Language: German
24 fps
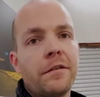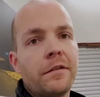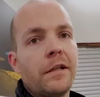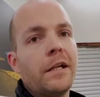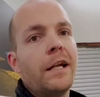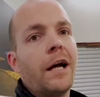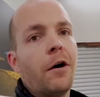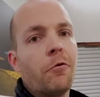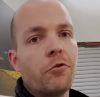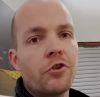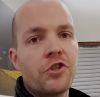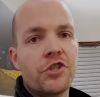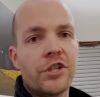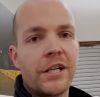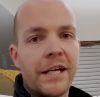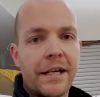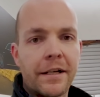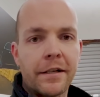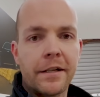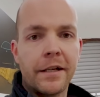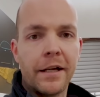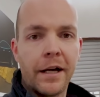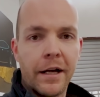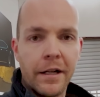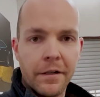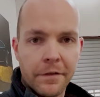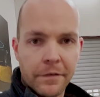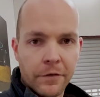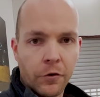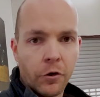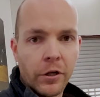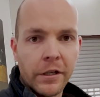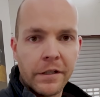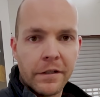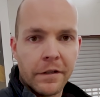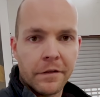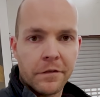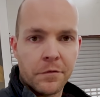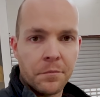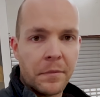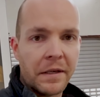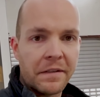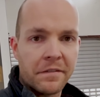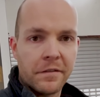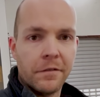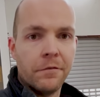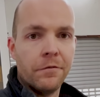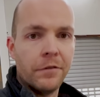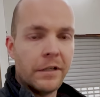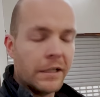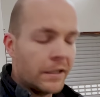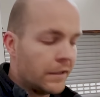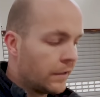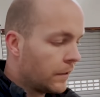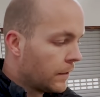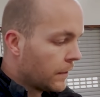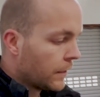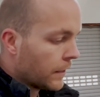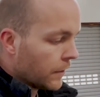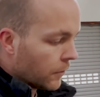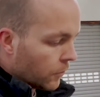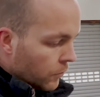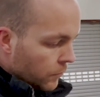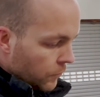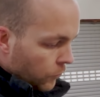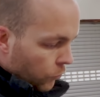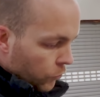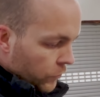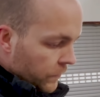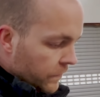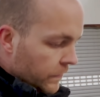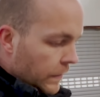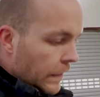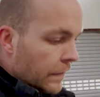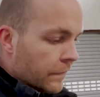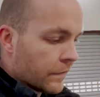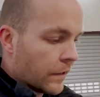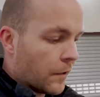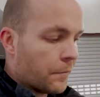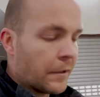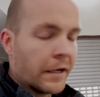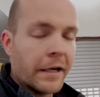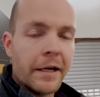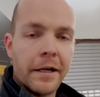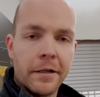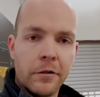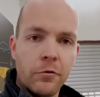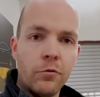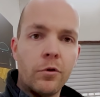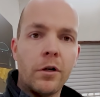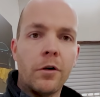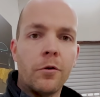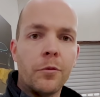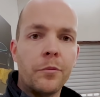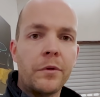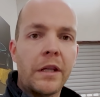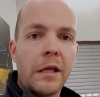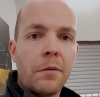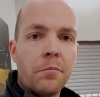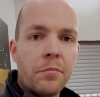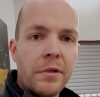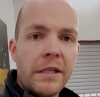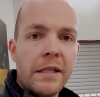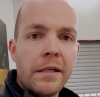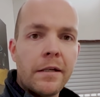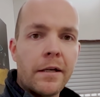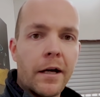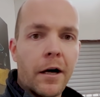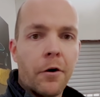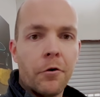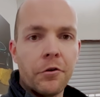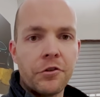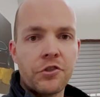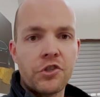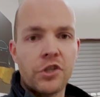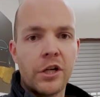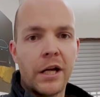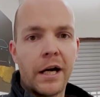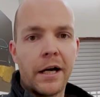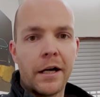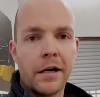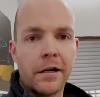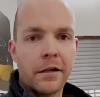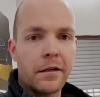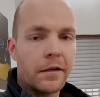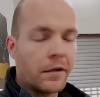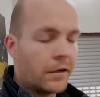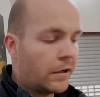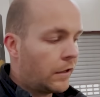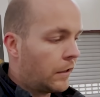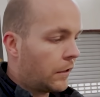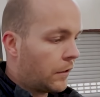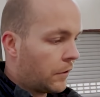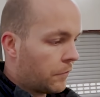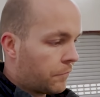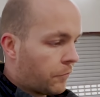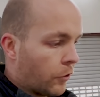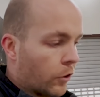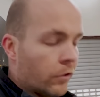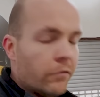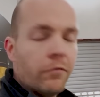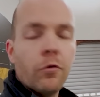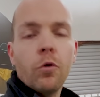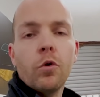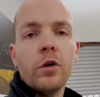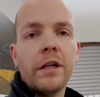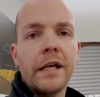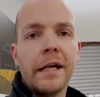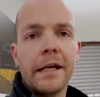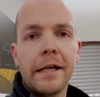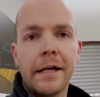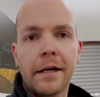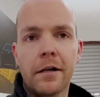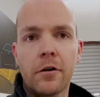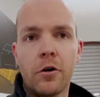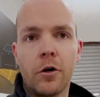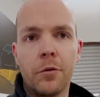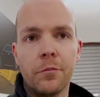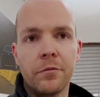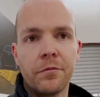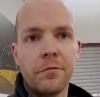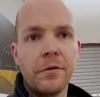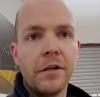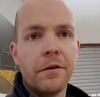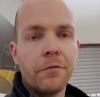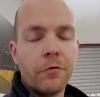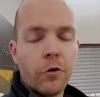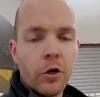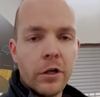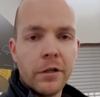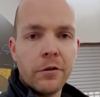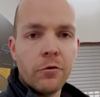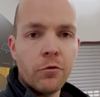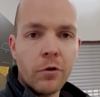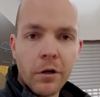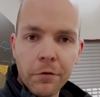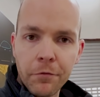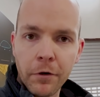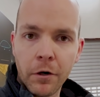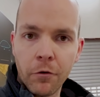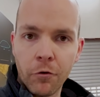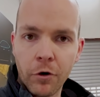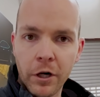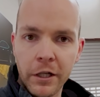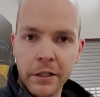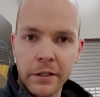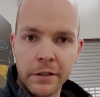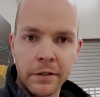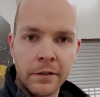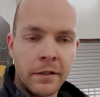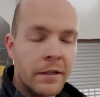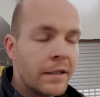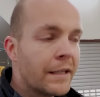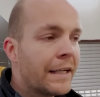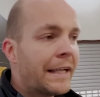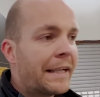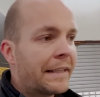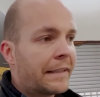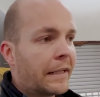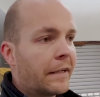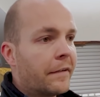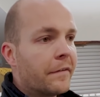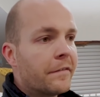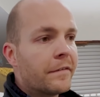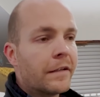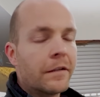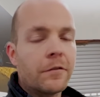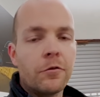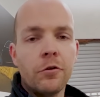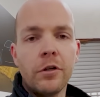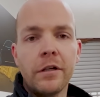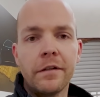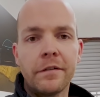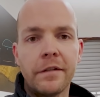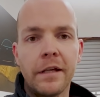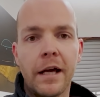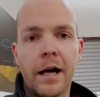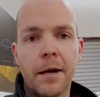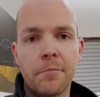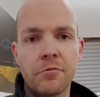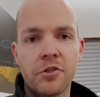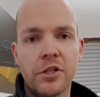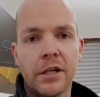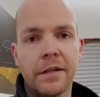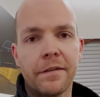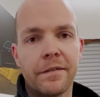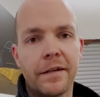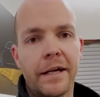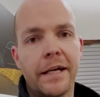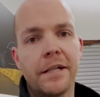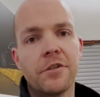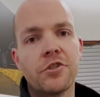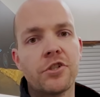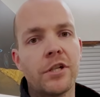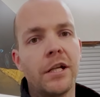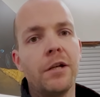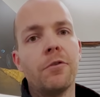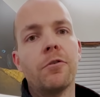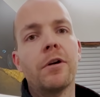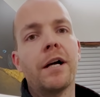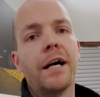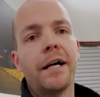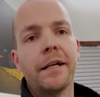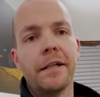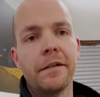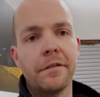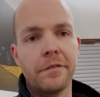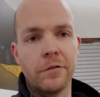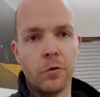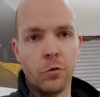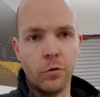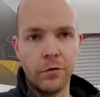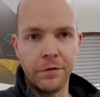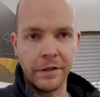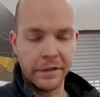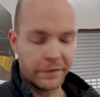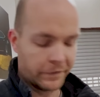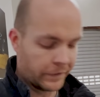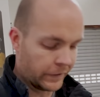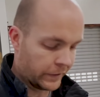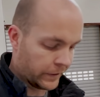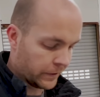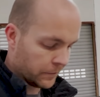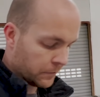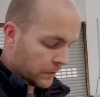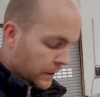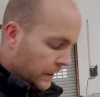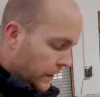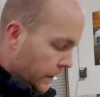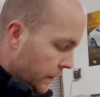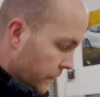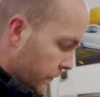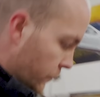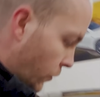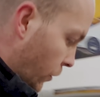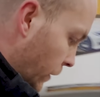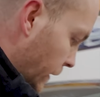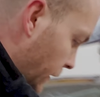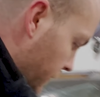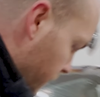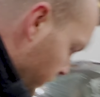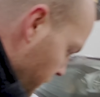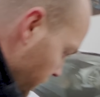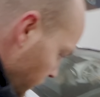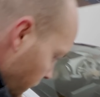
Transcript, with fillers: die Lautstärke als solches messen will. Uns geht es aber ja nur um den Peak-Ausschlag, äh, von wo der herkommt. Wir wollen nur verorten, dann ist natürlich die Abstandseinstellung gar nicht so wichtig. So, jetzt